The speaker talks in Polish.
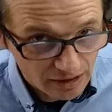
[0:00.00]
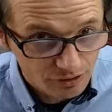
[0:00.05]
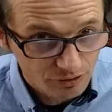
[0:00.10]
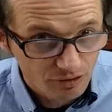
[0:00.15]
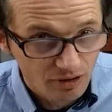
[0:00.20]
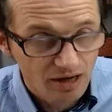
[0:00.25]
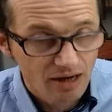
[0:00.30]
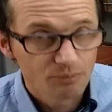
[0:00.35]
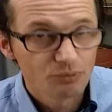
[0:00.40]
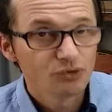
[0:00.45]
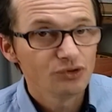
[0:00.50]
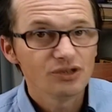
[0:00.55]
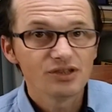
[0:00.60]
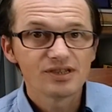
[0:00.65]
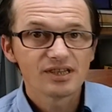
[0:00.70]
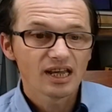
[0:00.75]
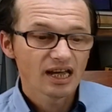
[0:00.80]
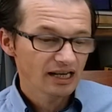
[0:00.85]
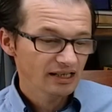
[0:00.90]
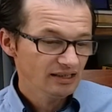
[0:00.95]
droga
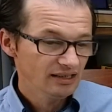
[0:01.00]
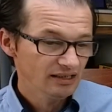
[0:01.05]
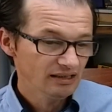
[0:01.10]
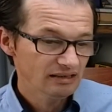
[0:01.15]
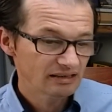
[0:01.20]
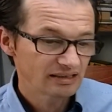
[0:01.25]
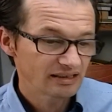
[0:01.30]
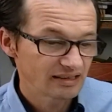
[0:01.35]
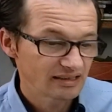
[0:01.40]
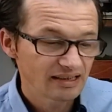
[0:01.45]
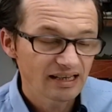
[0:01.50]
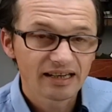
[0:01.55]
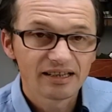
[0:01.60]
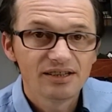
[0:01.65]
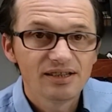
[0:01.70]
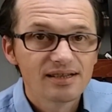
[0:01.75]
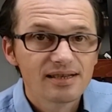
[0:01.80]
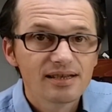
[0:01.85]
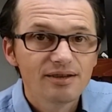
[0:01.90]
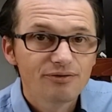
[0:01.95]
amunicja i
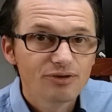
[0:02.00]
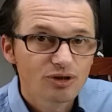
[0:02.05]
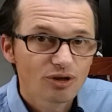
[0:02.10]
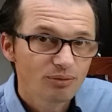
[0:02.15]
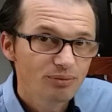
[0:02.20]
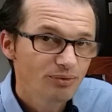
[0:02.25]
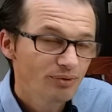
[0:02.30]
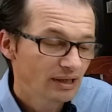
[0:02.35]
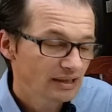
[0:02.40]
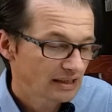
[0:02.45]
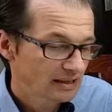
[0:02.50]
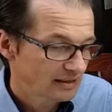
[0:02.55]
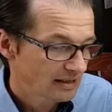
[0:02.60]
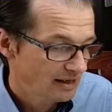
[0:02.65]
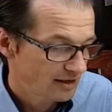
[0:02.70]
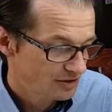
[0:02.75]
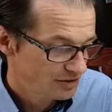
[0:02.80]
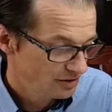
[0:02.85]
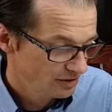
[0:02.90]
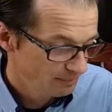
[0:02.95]
taki syf zrobiła na
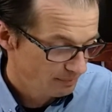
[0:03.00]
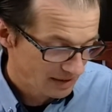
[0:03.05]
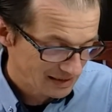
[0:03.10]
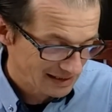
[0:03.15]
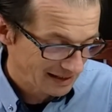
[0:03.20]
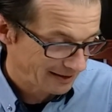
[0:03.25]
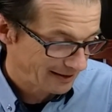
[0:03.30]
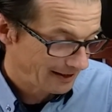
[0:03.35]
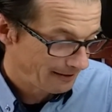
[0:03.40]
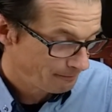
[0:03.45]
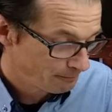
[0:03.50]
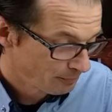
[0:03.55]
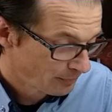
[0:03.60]
tarczy. Masakra.